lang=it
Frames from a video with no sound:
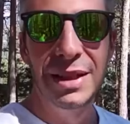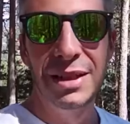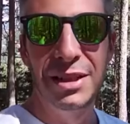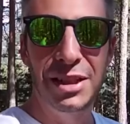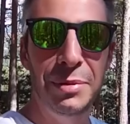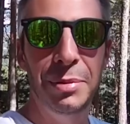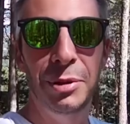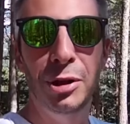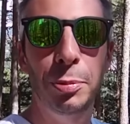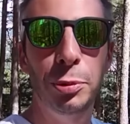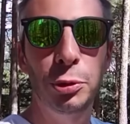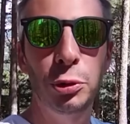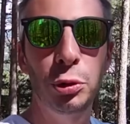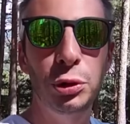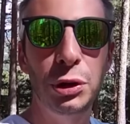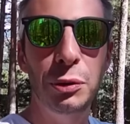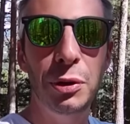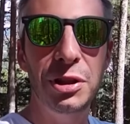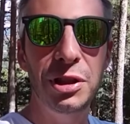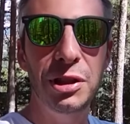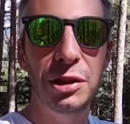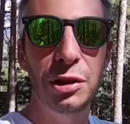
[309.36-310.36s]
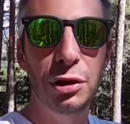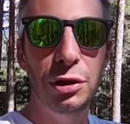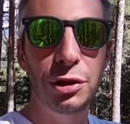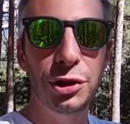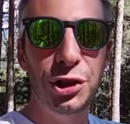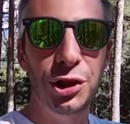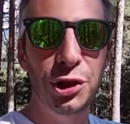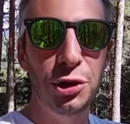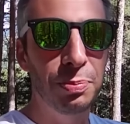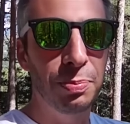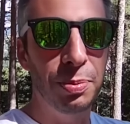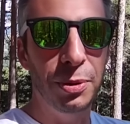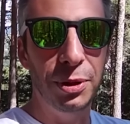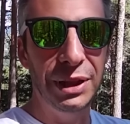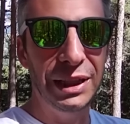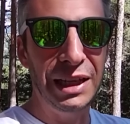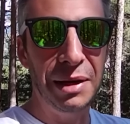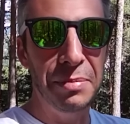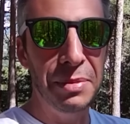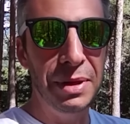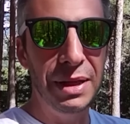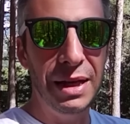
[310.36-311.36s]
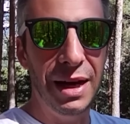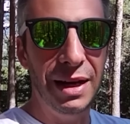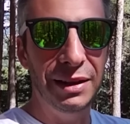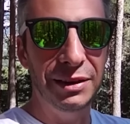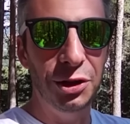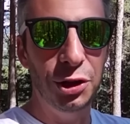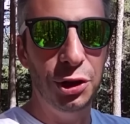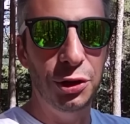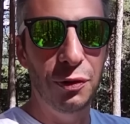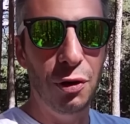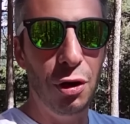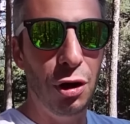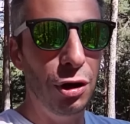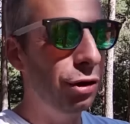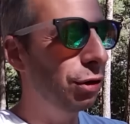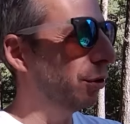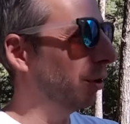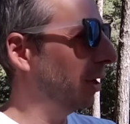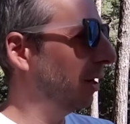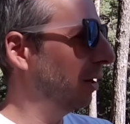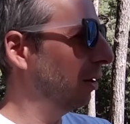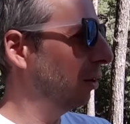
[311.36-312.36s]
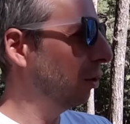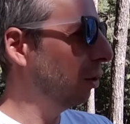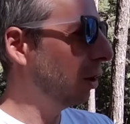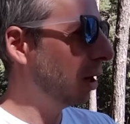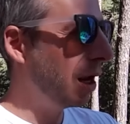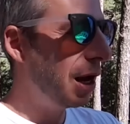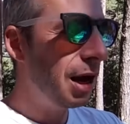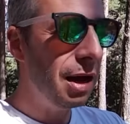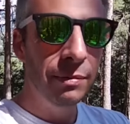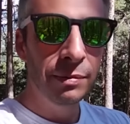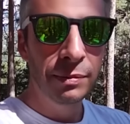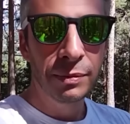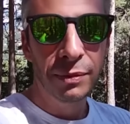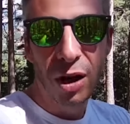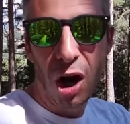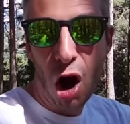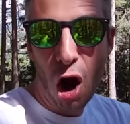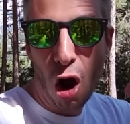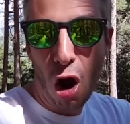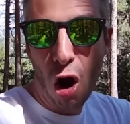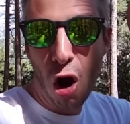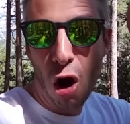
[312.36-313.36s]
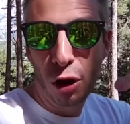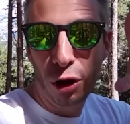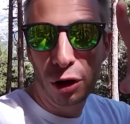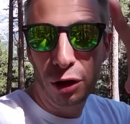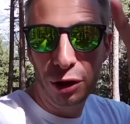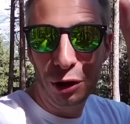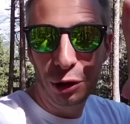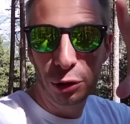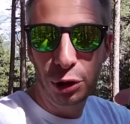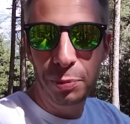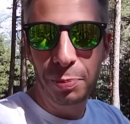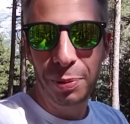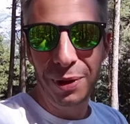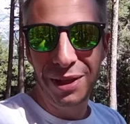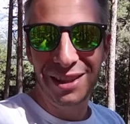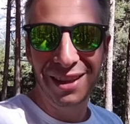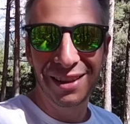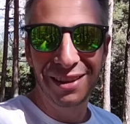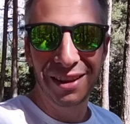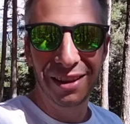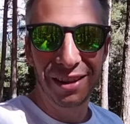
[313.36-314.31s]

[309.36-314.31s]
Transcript: Sì, ma dopo tutti questi dolci un po' di camminate ci vogliono. E allora, orrido di pressanti